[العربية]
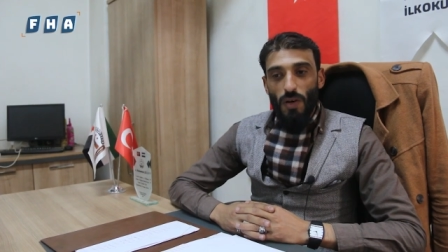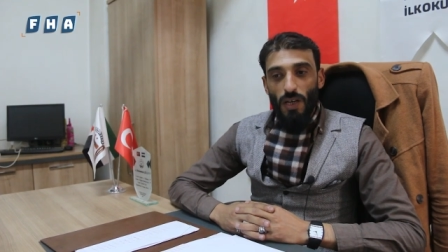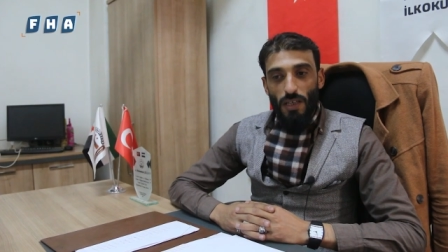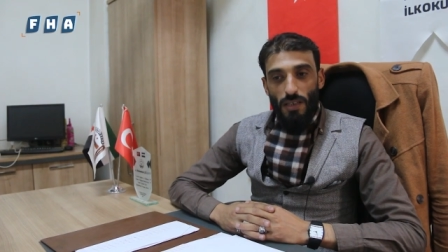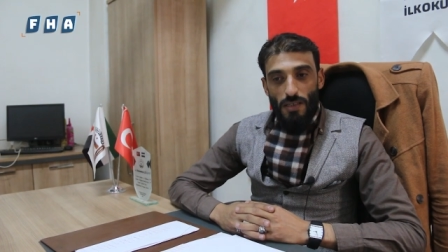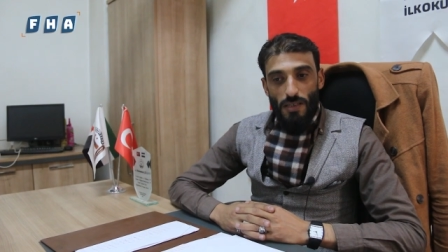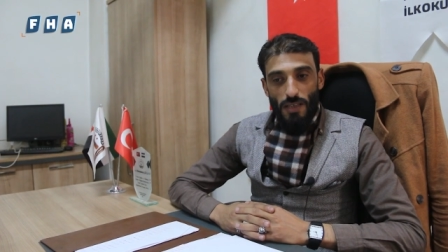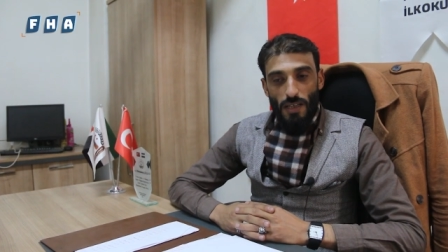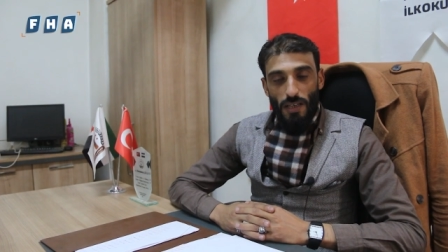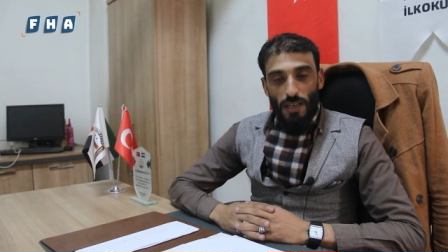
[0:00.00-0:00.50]

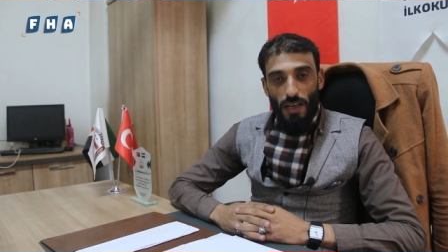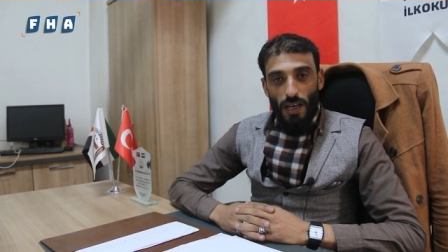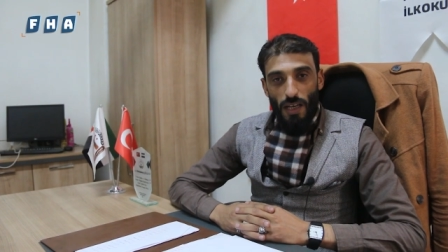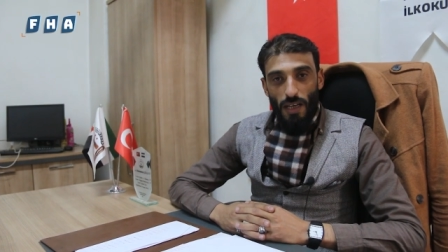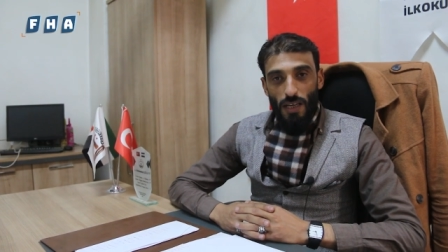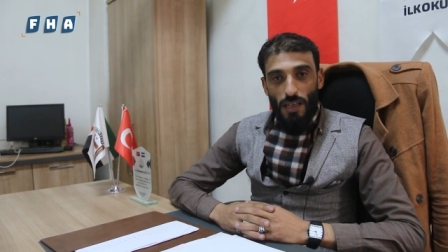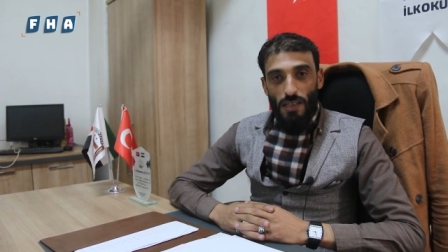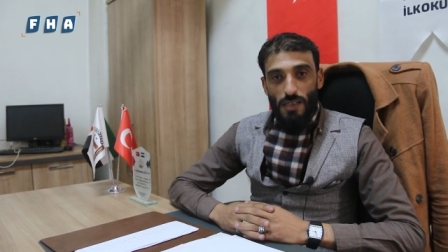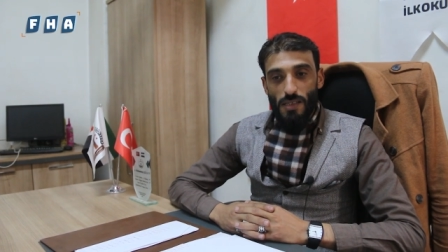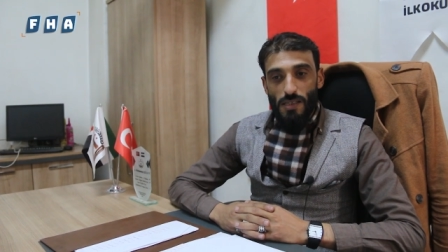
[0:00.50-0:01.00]
وحرصا
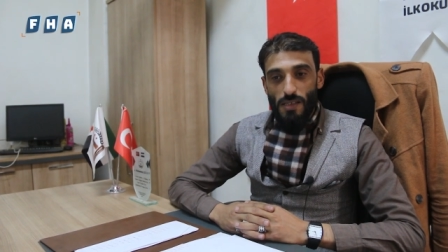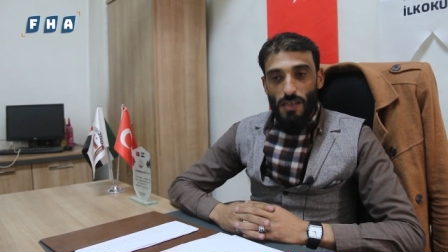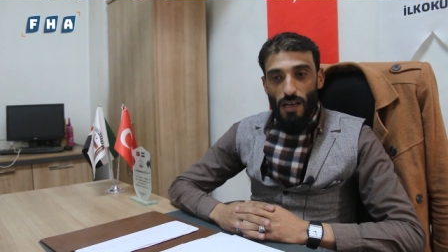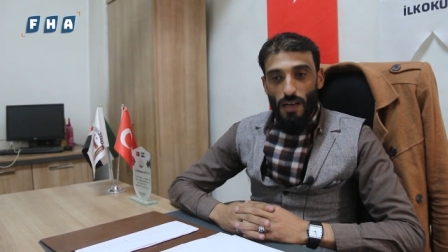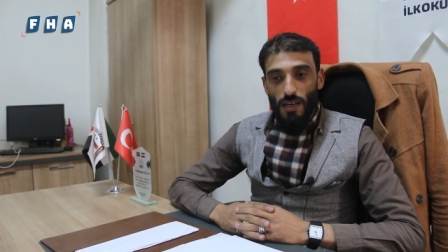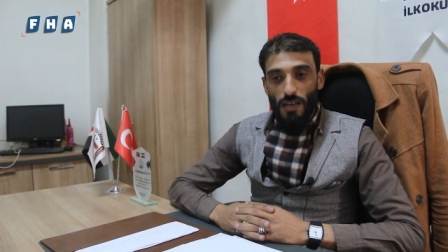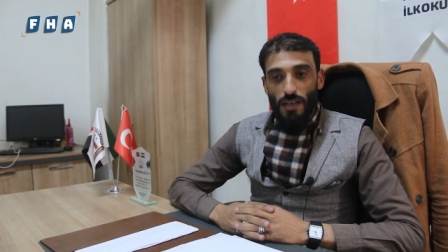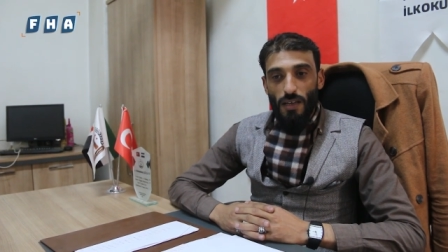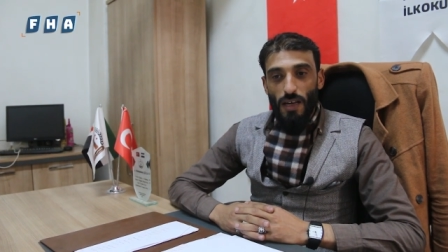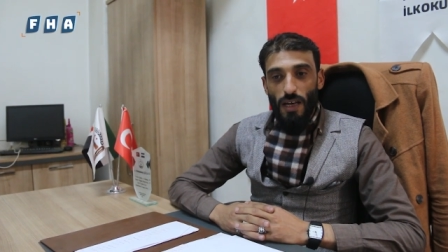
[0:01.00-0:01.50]
على
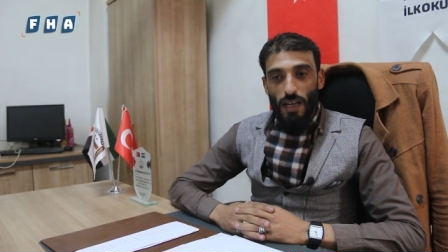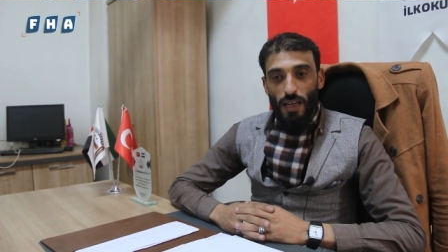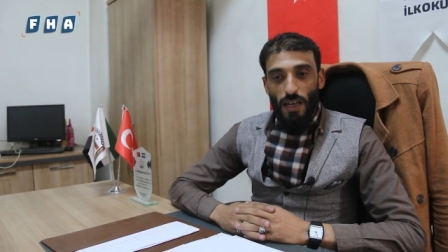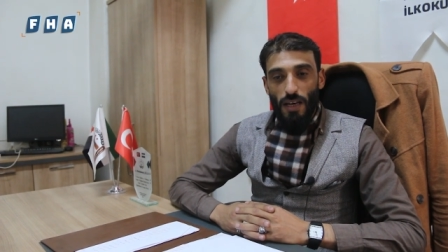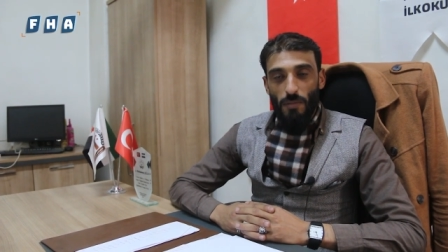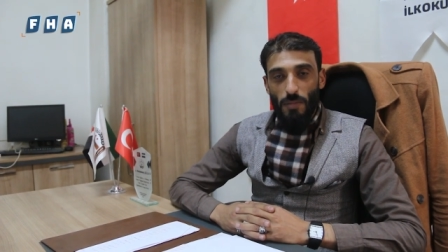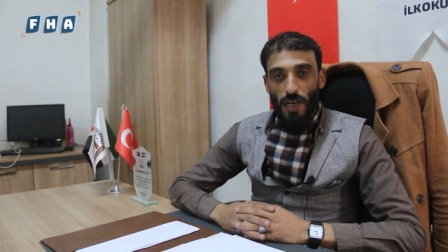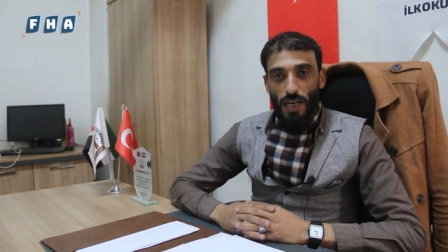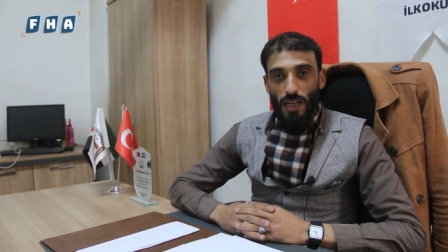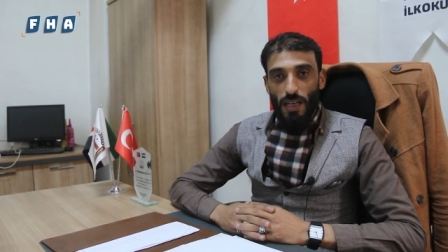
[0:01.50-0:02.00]
إيصال
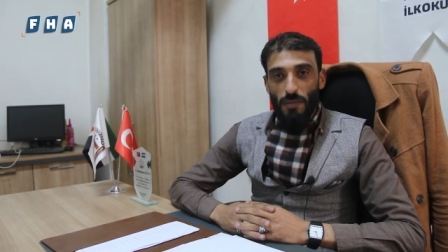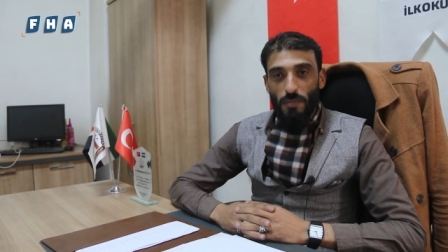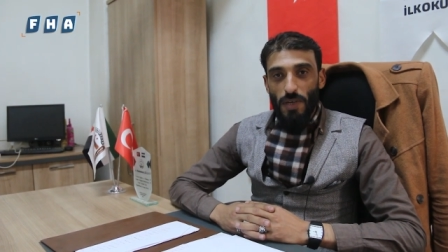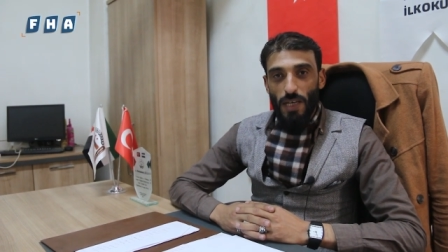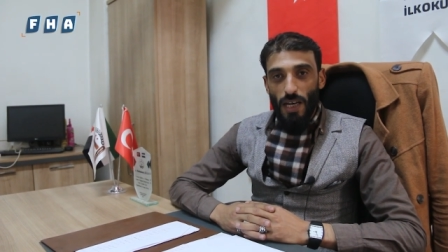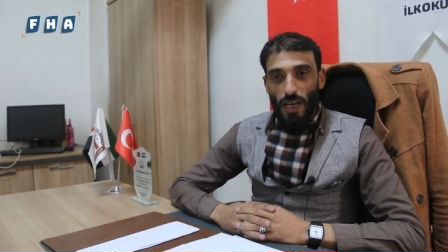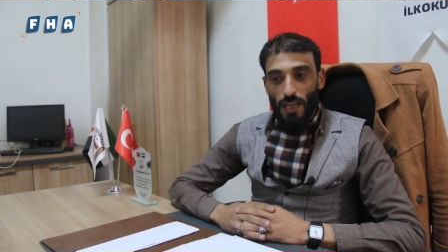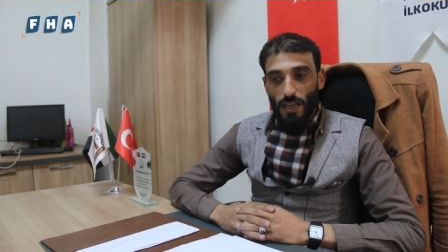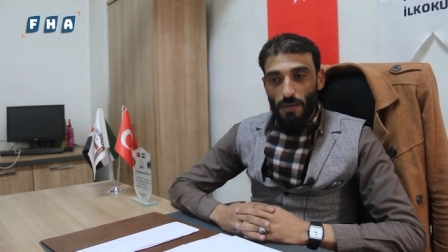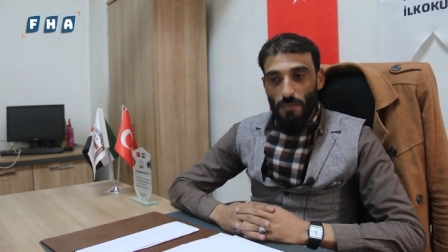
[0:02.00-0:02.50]
الأمانة
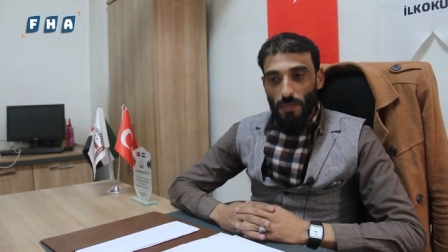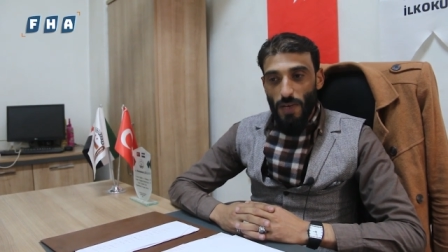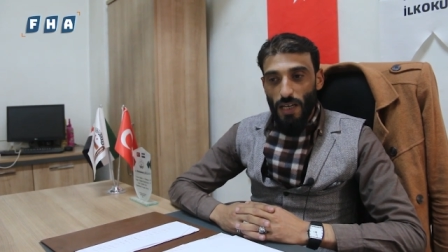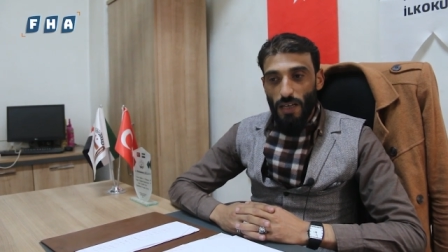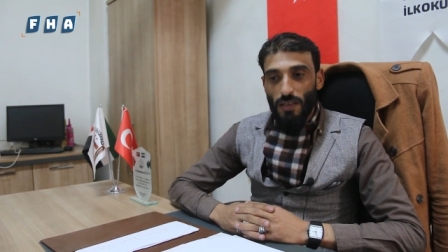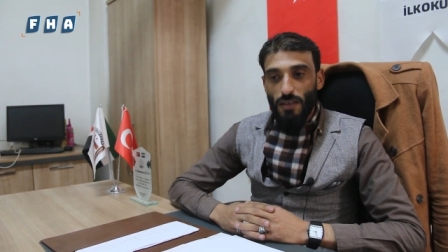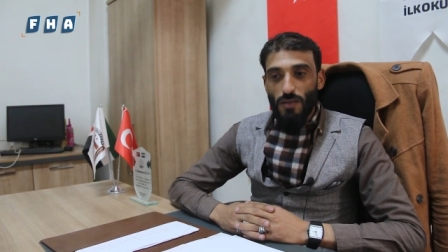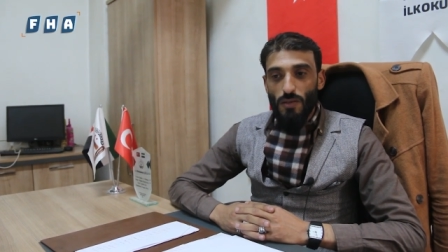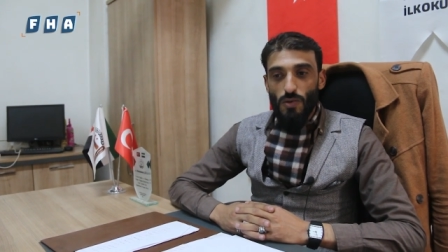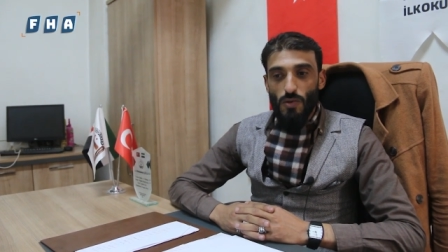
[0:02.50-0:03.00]
بأكمل
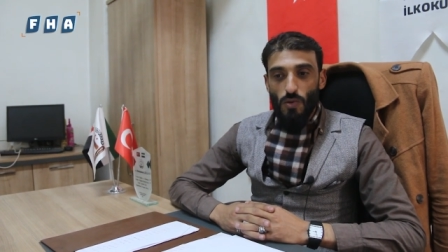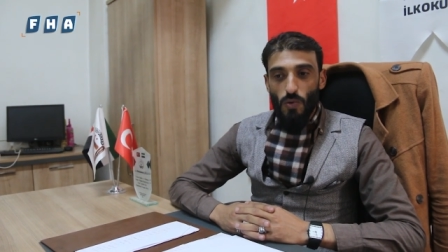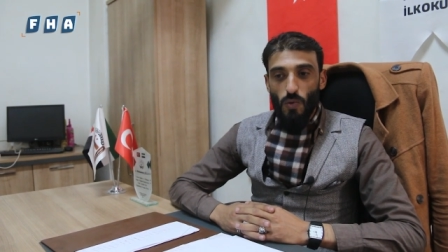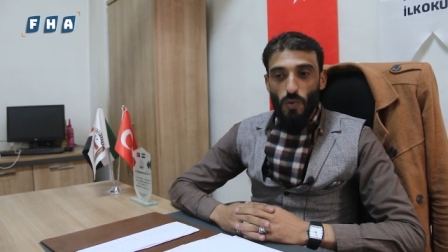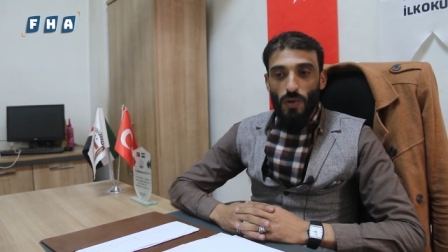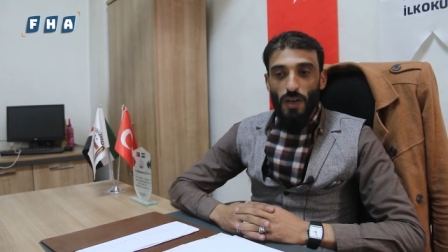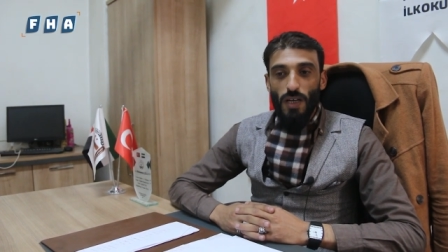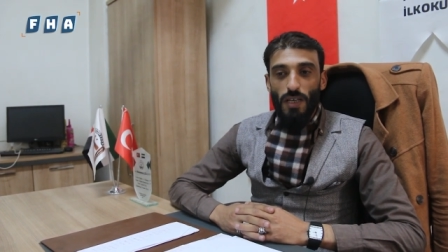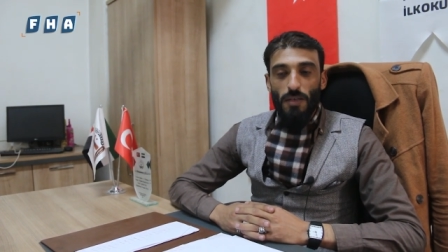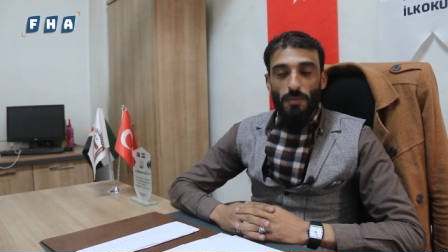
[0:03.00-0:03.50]

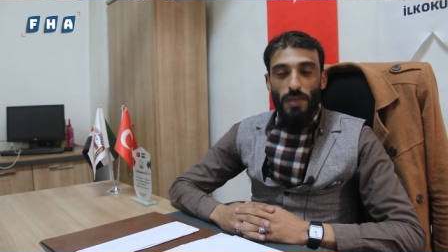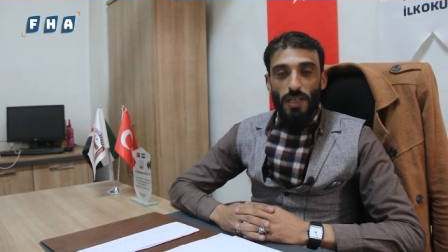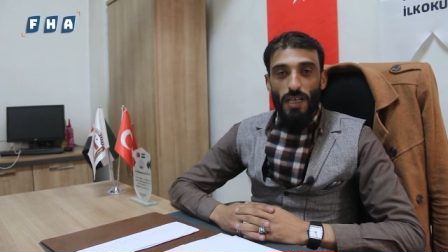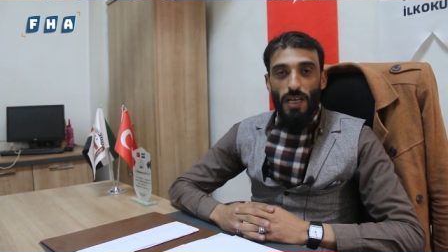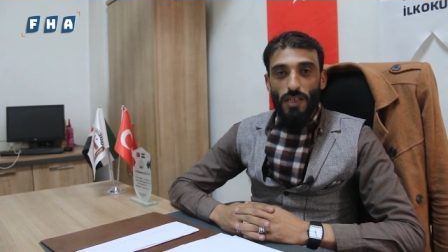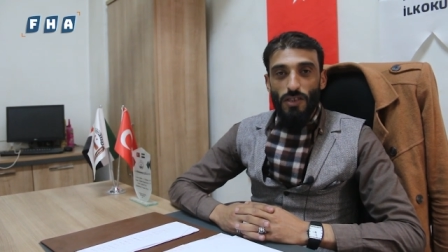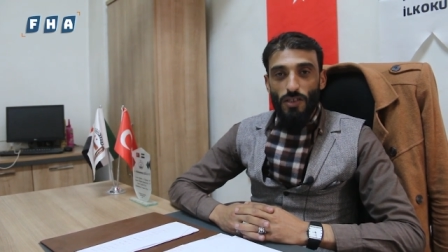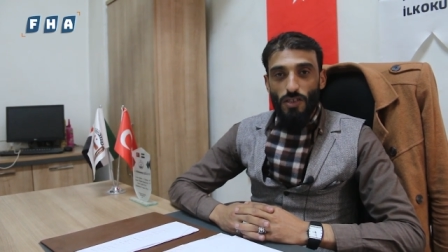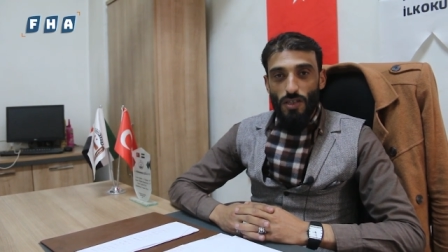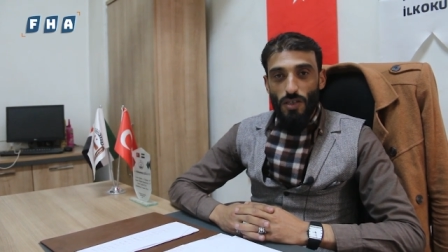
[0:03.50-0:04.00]
صورة
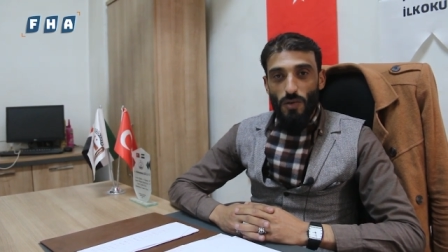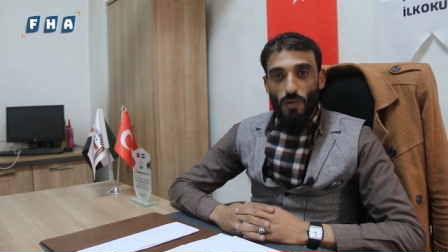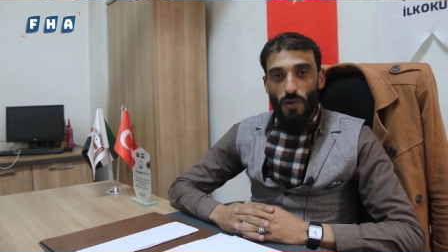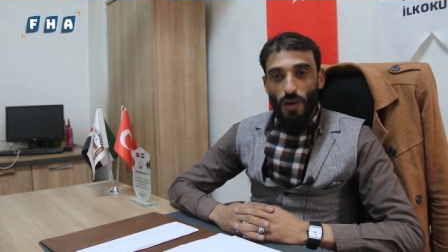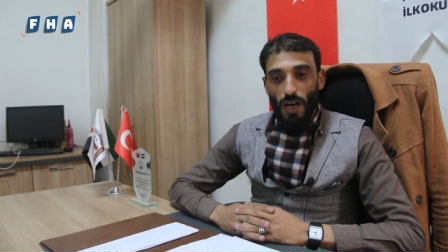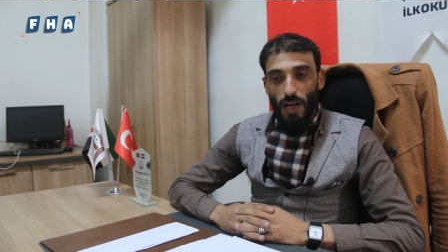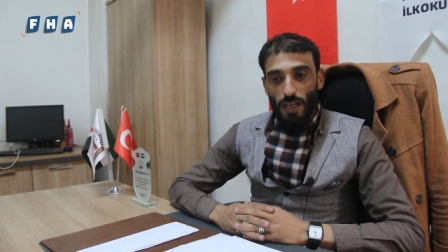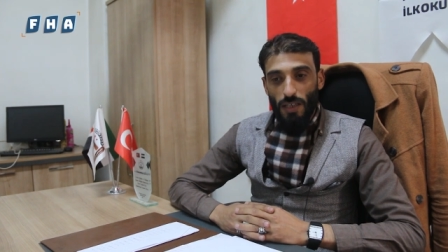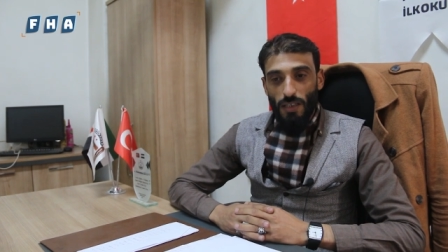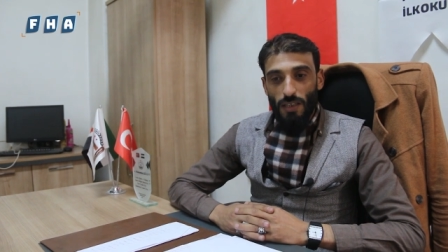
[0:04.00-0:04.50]
لبناء جيل
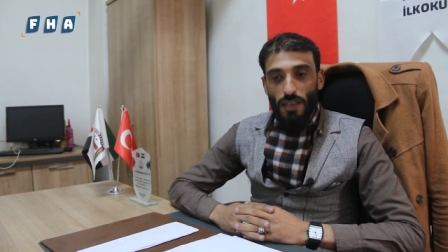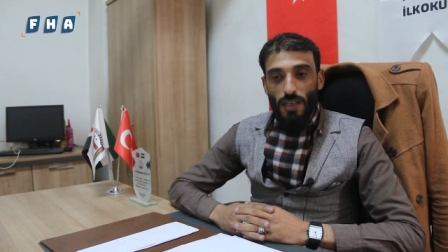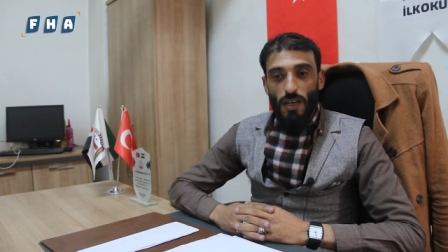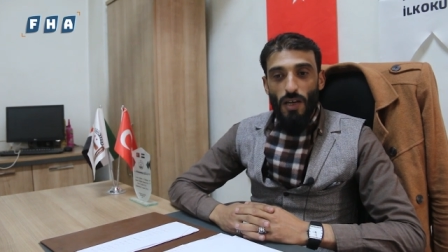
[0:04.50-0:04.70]
واعي